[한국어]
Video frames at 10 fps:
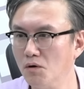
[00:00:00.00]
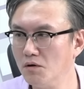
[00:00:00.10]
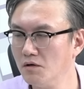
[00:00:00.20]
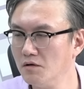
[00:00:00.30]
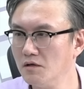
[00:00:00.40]

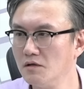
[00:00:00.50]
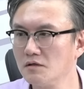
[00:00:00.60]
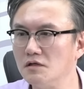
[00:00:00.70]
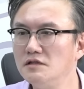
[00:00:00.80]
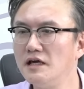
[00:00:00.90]

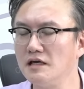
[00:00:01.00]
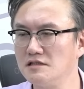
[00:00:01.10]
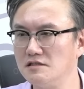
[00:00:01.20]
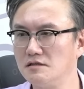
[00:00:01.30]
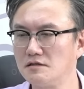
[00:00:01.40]
아이고. 근데
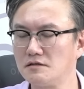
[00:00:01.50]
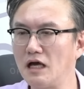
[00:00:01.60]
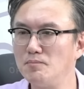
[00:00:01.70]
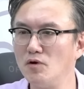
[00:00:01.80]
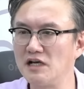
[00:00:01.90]

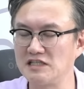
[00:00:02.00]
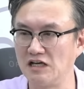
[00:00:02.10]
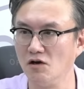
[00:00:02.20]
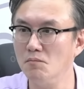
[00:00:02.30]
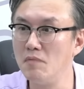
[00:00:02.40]
딱 보니까
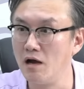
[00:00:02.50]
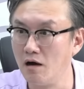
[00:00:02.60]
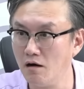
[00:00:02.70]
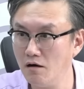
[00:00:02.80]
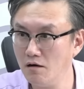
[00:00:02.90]
자기
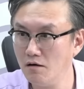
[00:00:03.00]
엄마야.